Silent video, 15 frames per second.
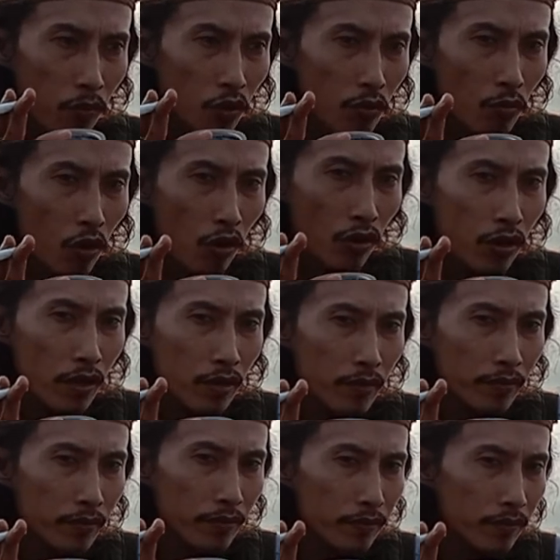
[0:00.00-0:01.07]
Bos Bohori
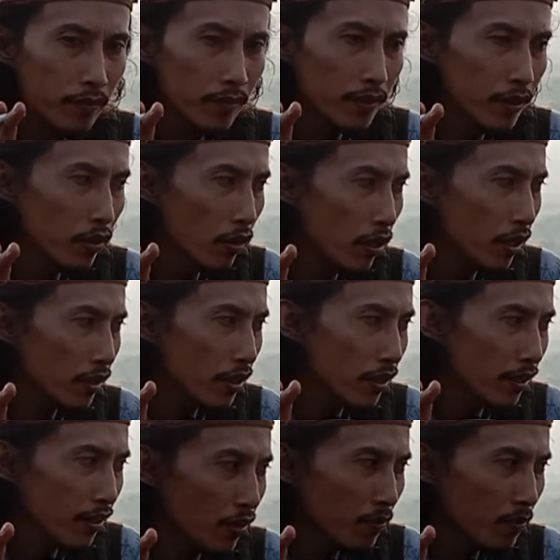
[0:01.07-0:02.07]
ini orangnya lagi